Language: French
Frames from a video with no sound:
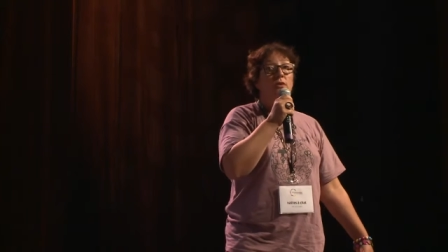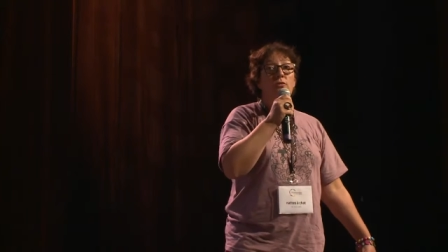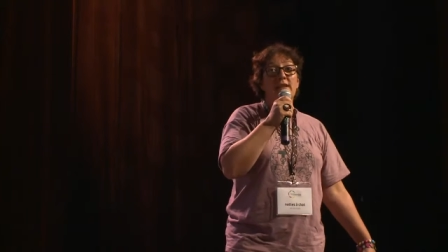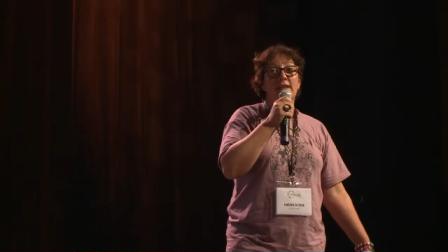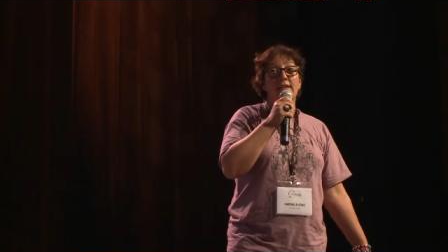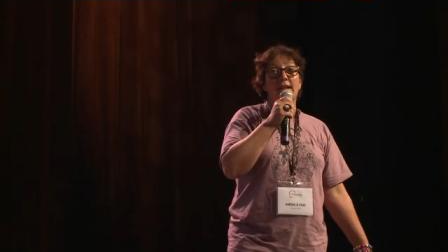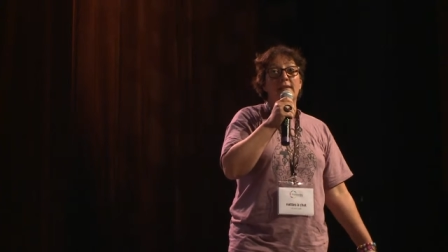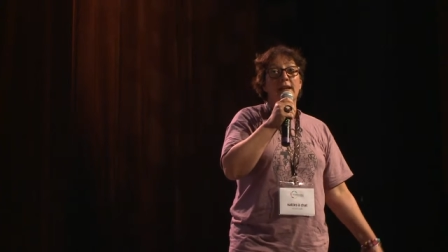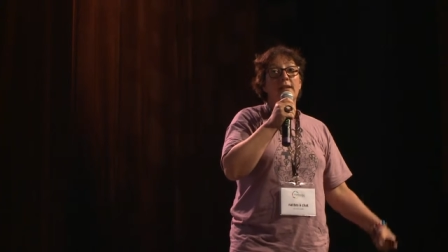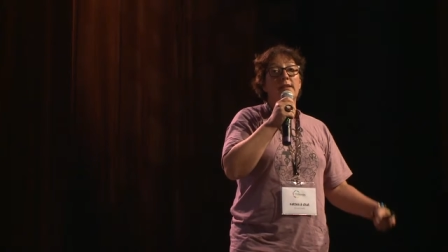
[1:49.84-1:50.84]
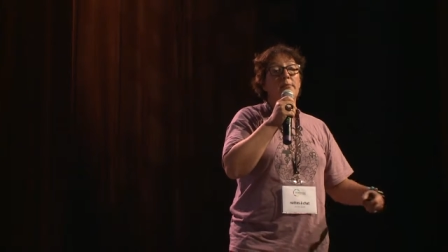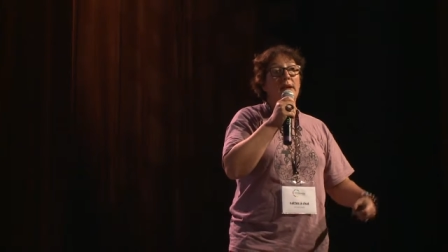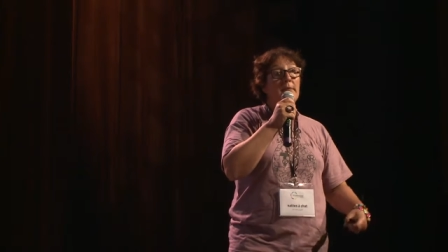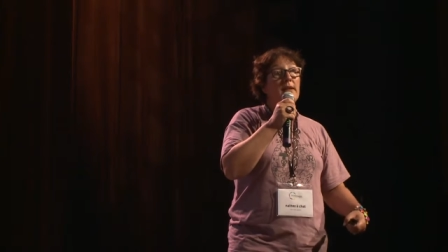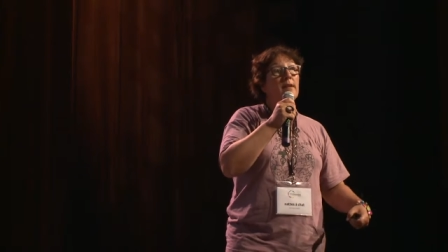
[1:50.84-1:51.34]
dans Wikidata qui
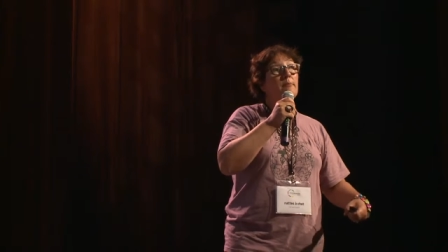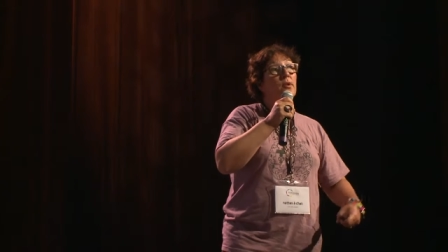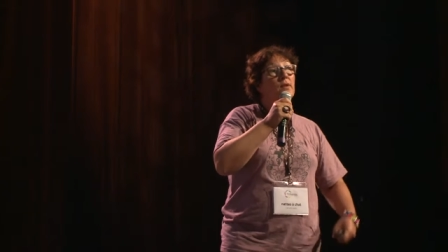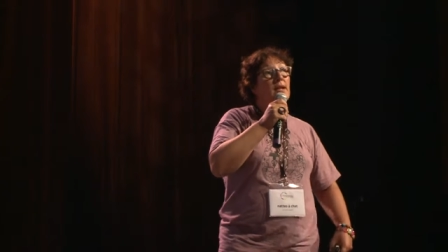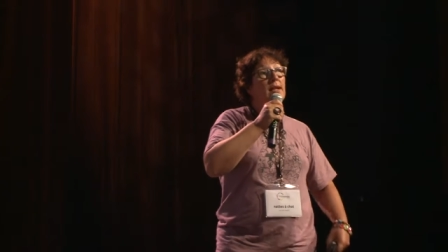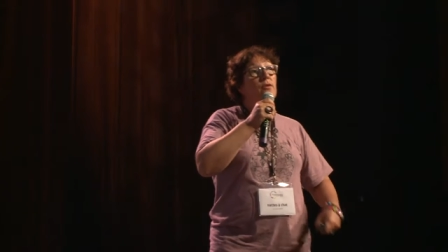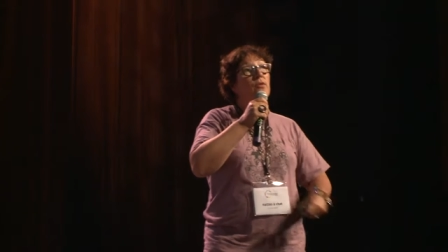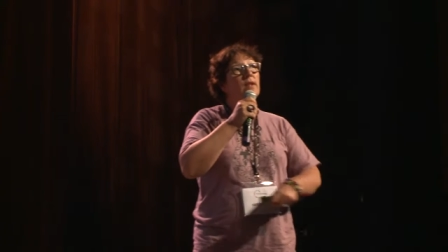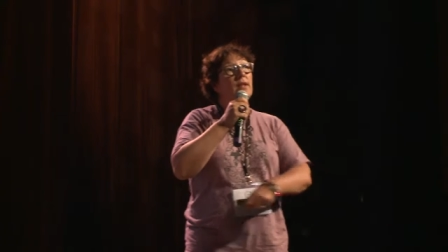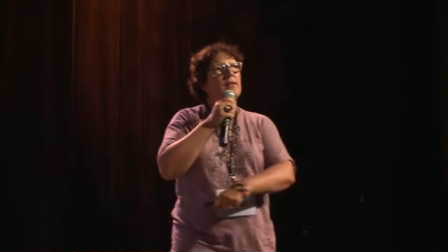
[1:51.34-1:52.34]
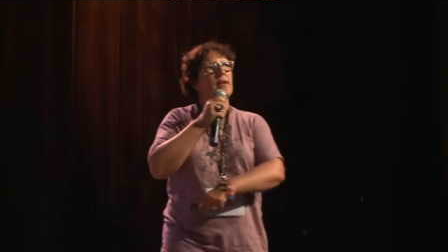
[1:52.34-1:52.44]
permet d'importer la donnée